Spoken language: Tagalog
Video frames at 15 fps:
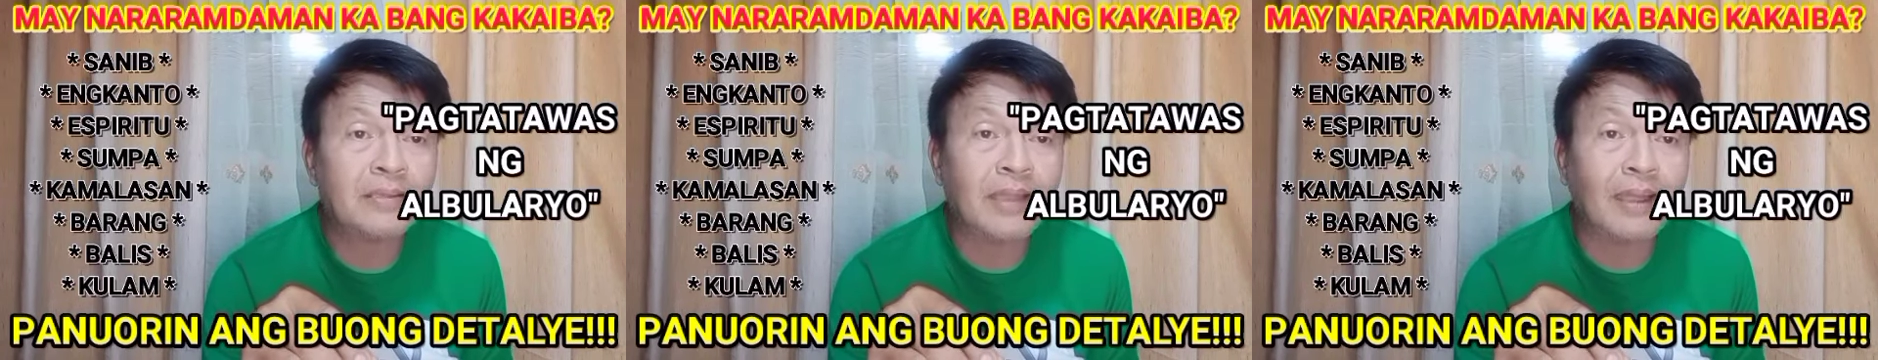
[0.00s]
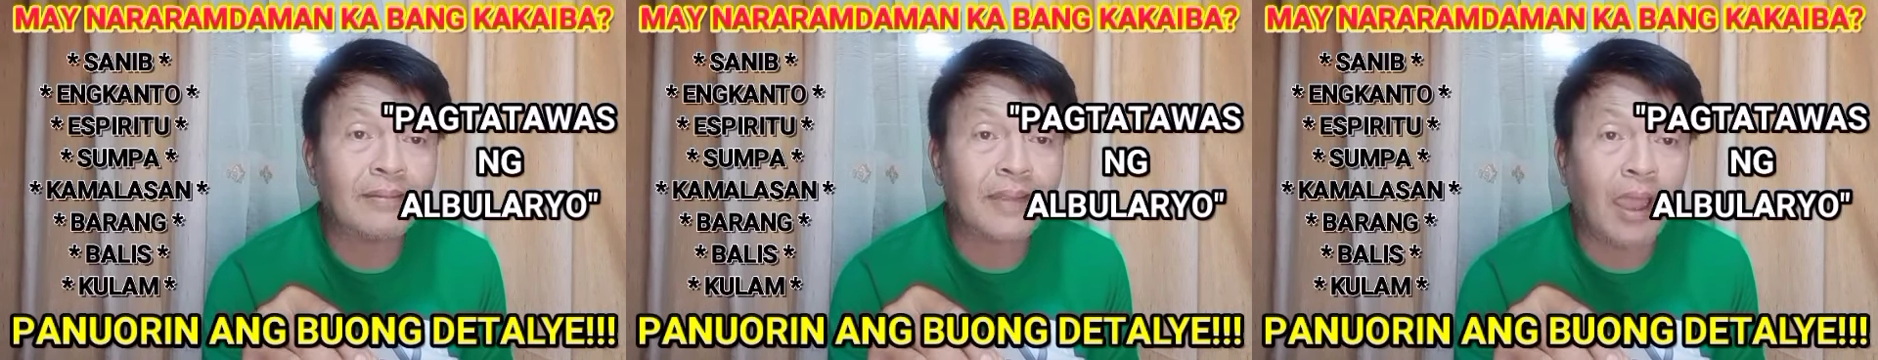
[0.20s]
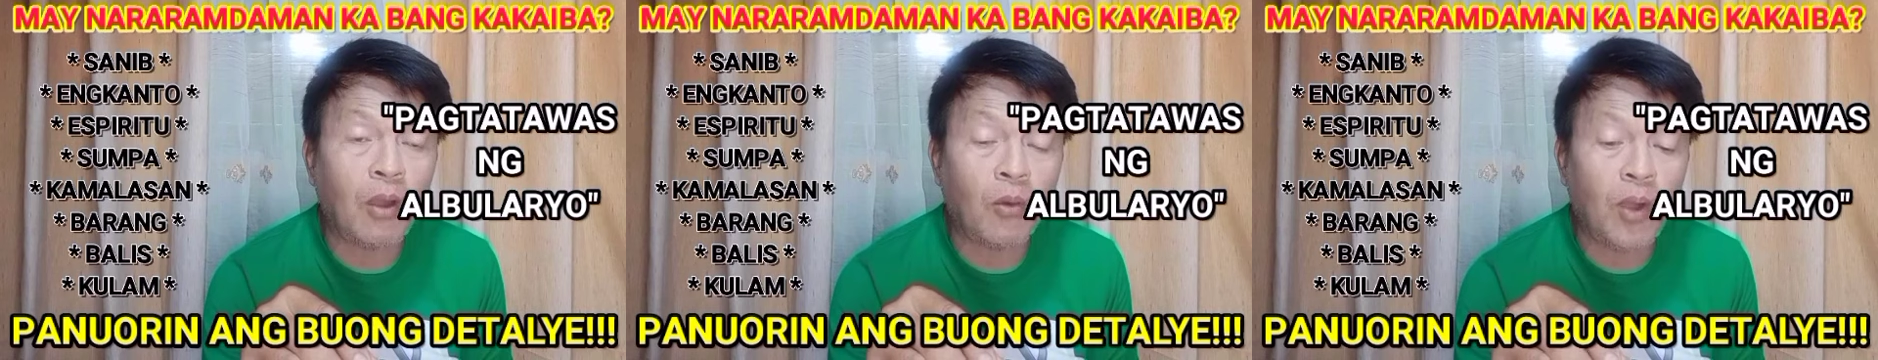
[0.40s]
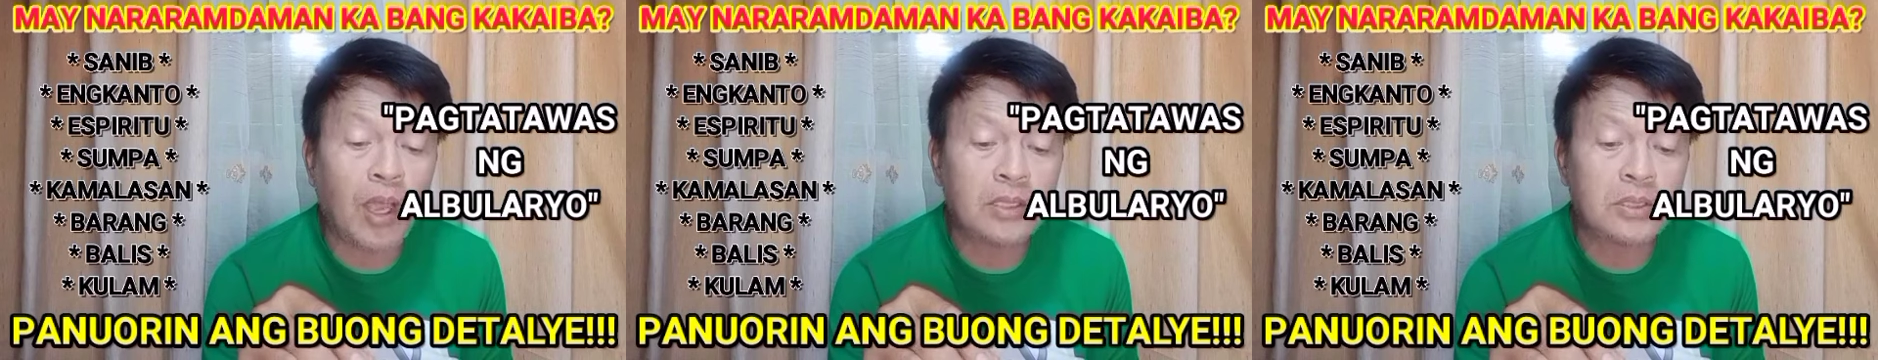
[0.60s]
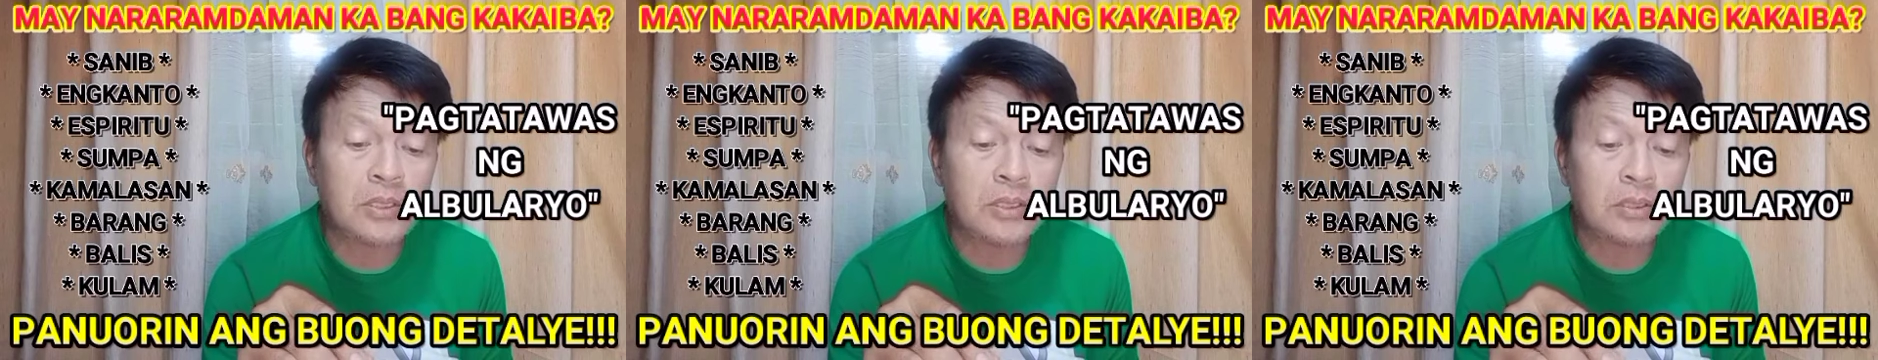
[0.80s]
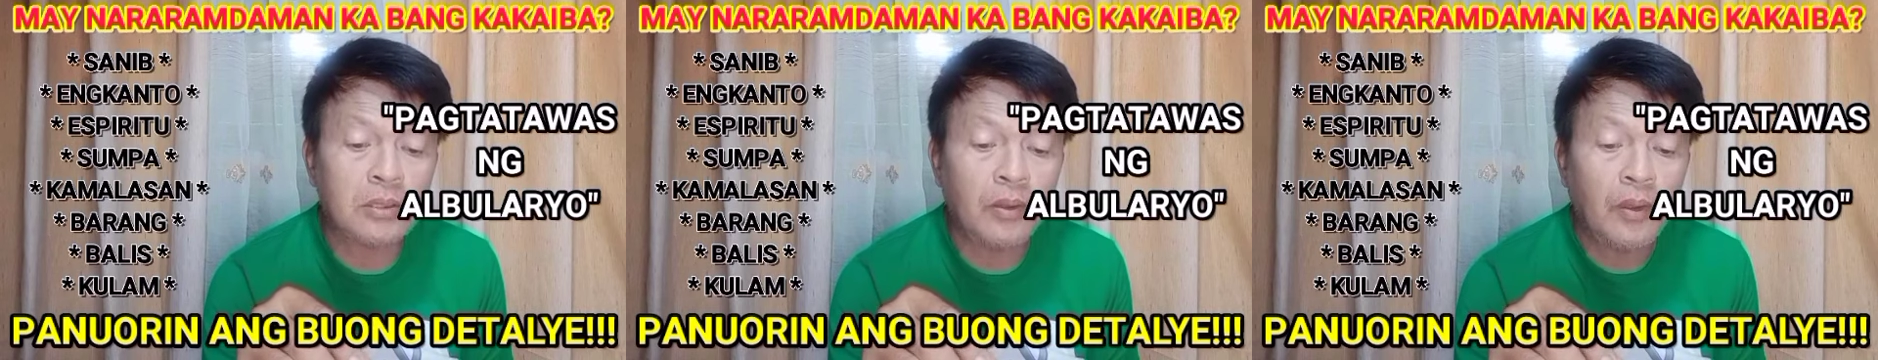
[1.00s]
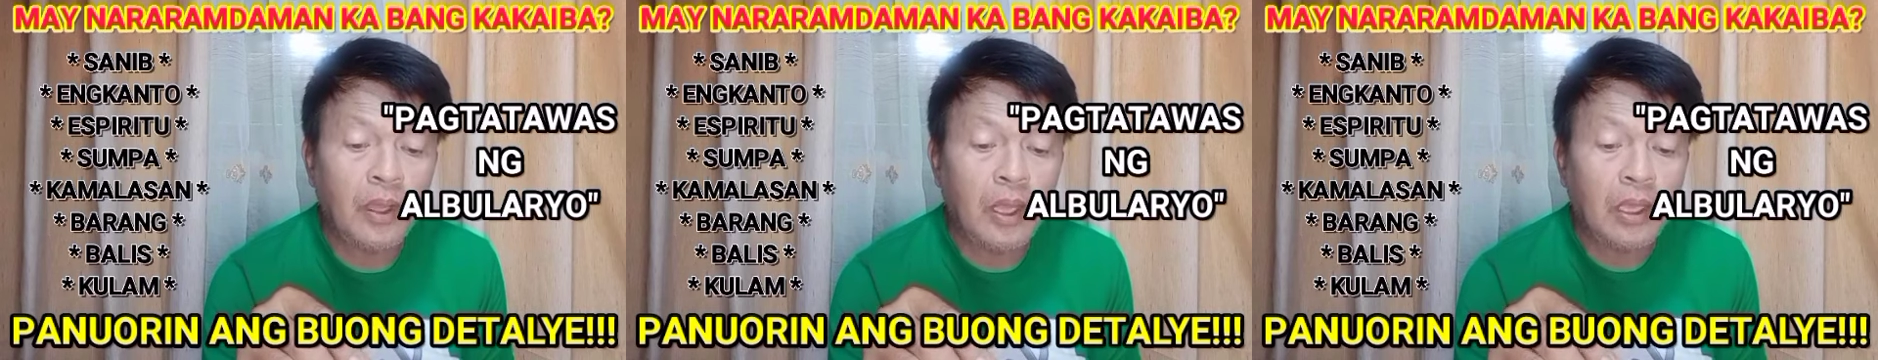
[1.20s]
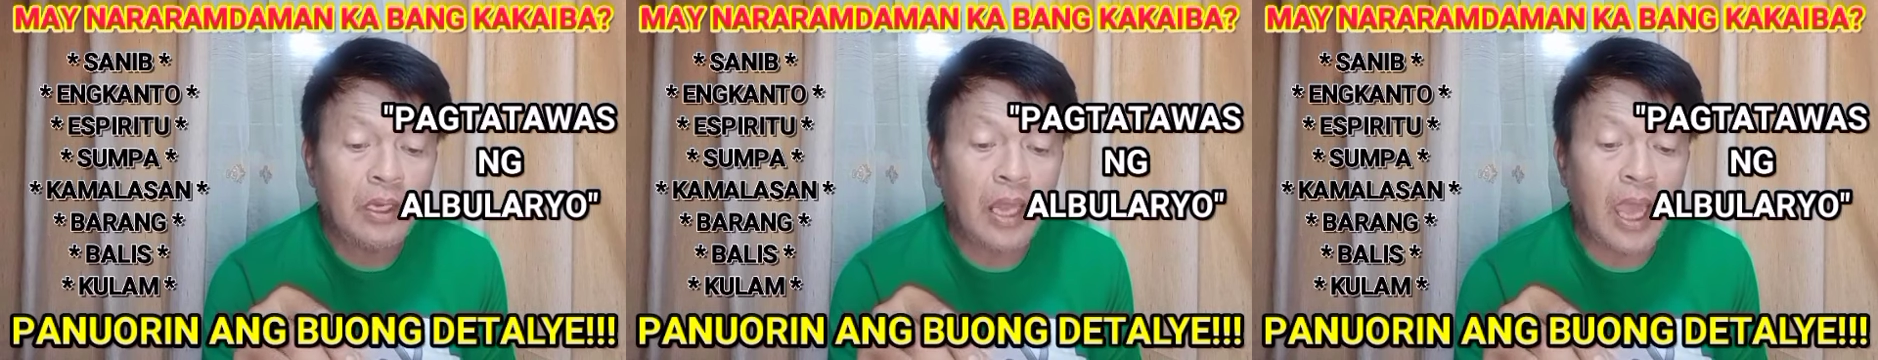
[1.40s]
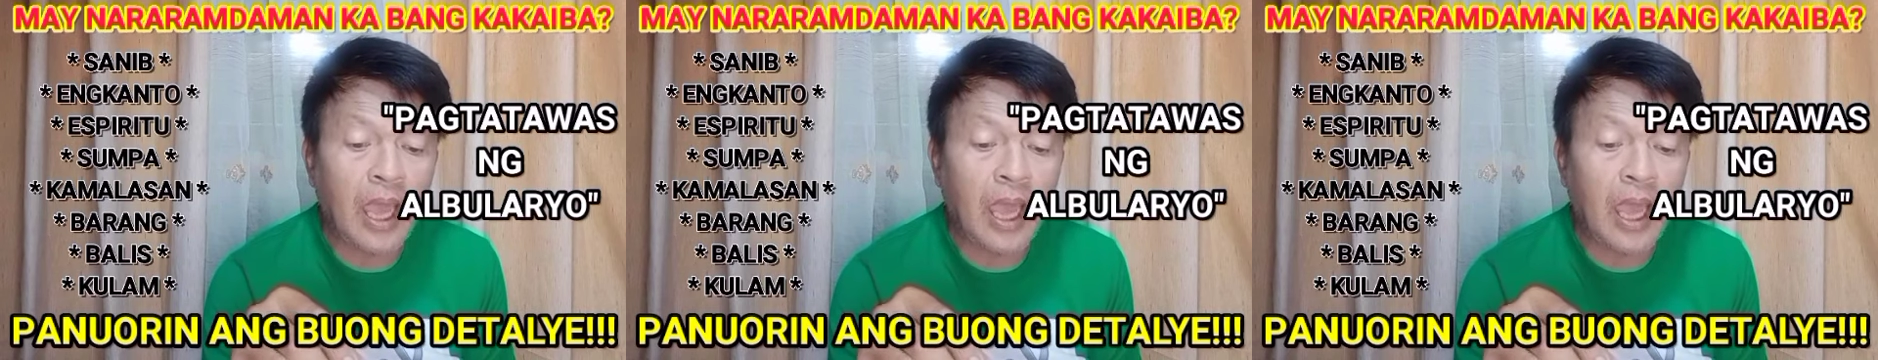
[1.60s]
ng pagtatawas